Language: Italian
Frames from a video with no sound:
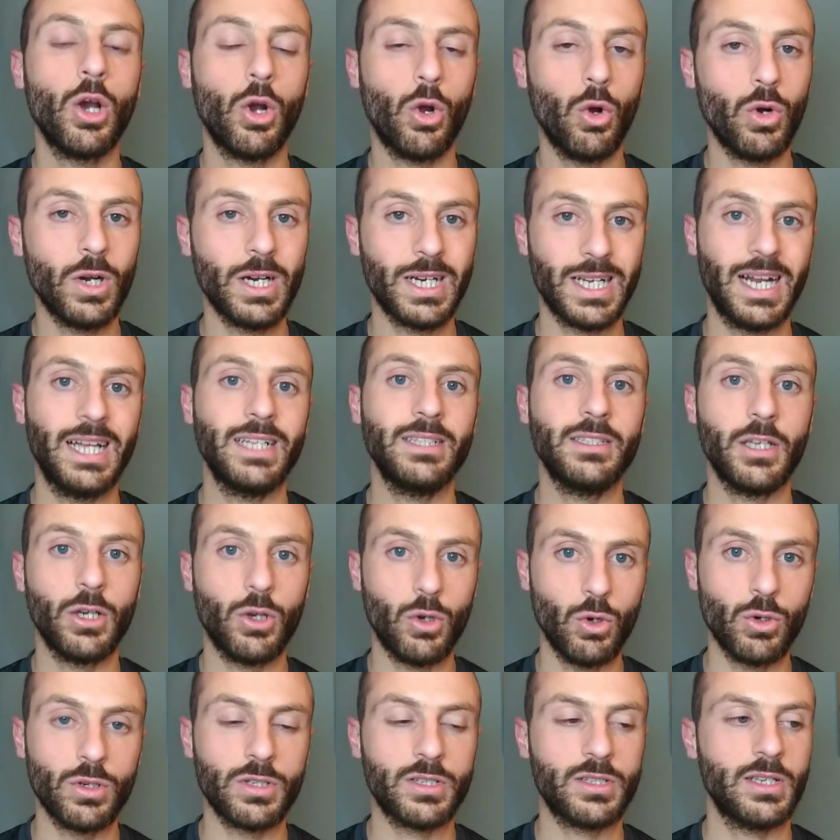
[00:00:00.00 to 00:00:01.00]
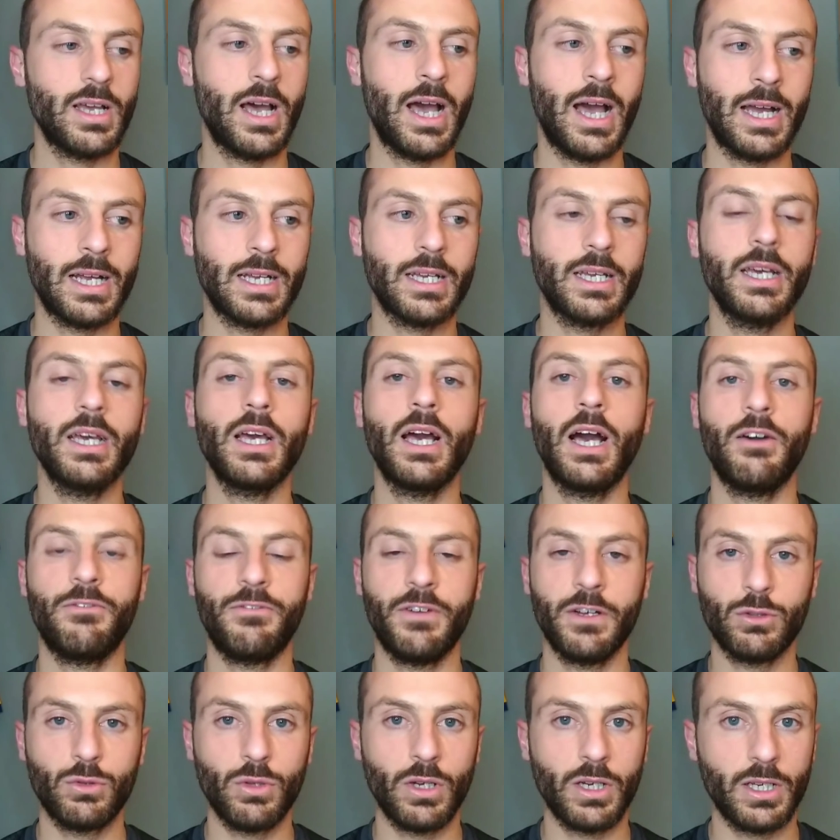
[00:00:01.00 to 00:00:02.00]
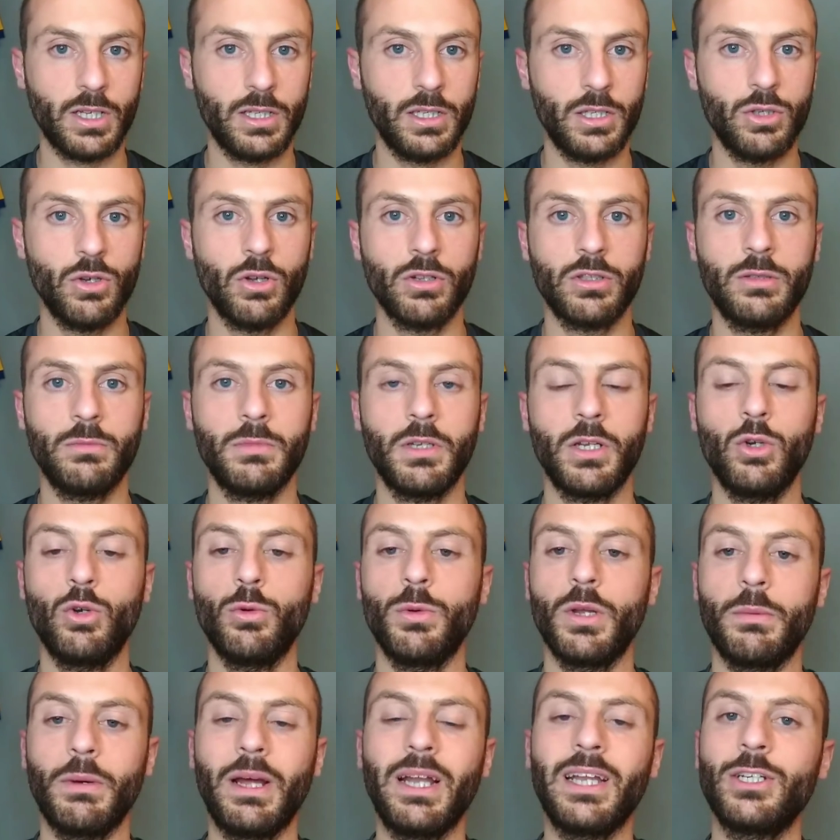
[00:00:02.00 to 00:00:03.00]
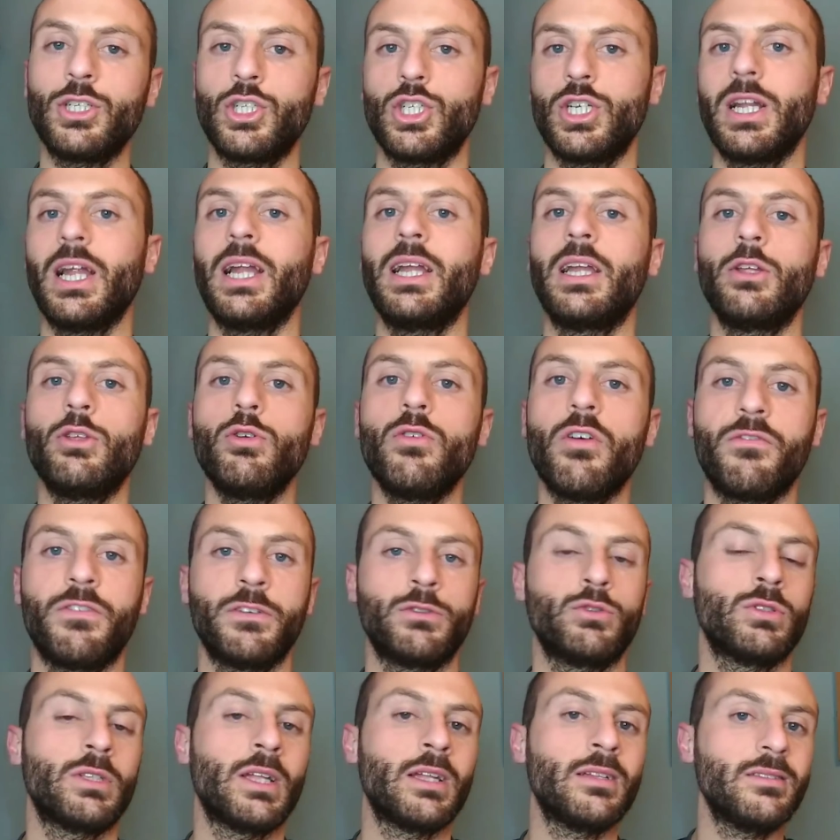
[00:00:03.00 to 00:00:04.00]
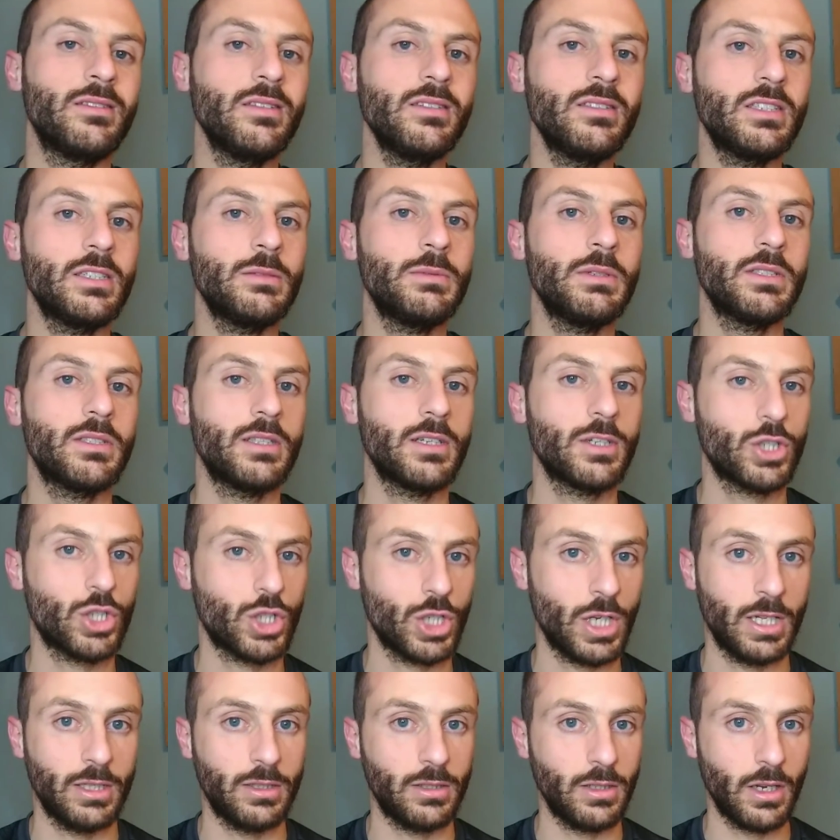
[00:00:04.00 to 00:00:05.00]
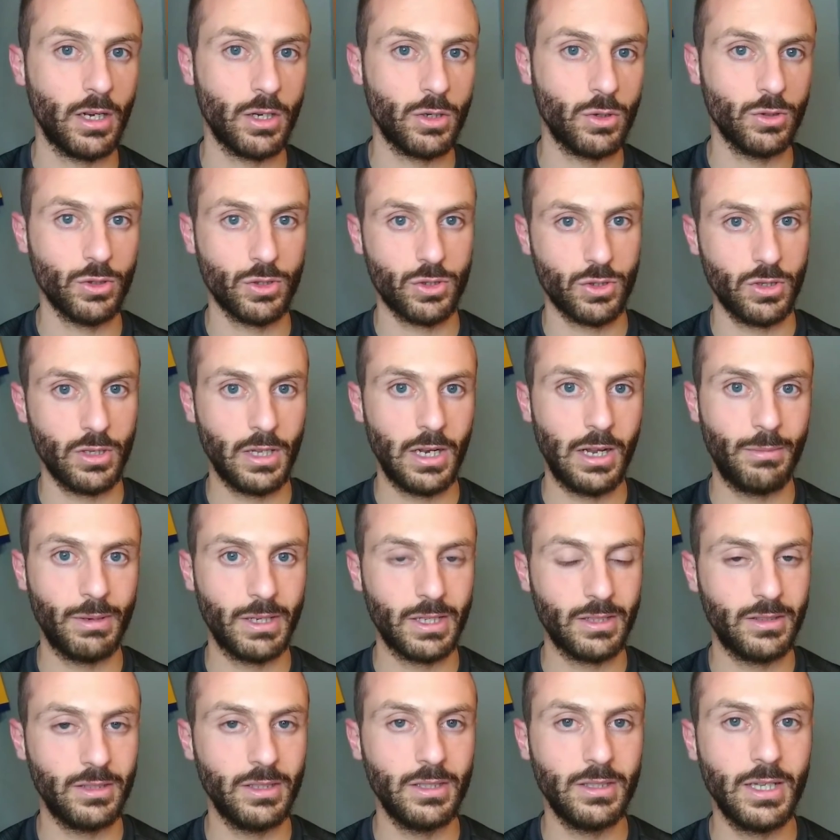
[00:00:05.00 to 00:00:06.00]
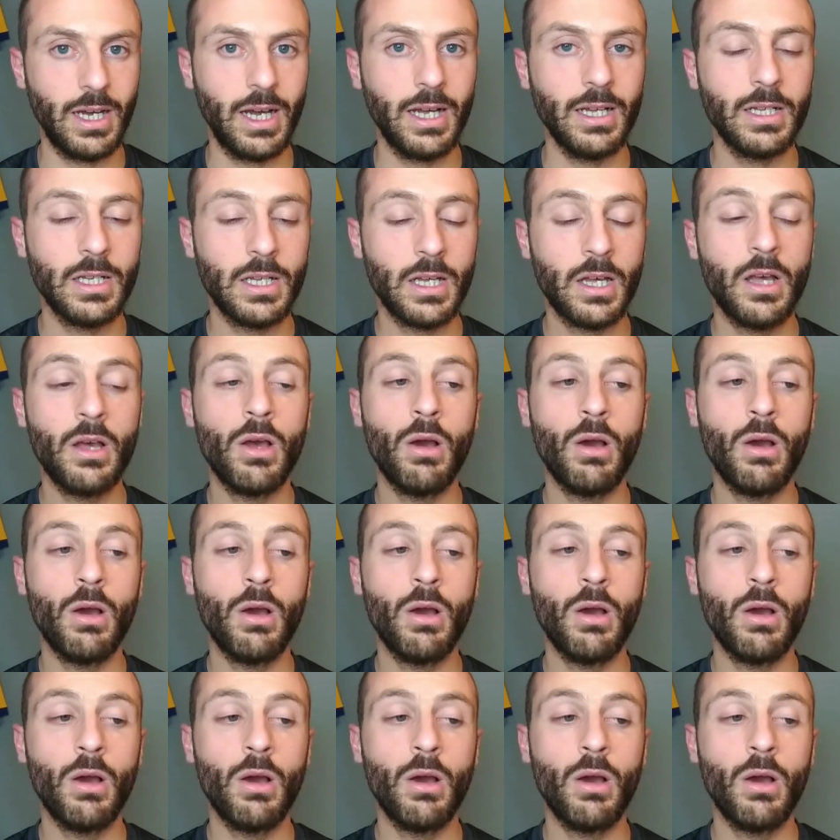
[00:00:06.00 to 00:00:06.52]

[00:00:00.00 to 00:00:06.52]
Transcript: con grande corsa anche, ha fatto anche degli ottimi recuperi palla, in generale la Juve ha fatto tantissimi intercetti nel corso della partita,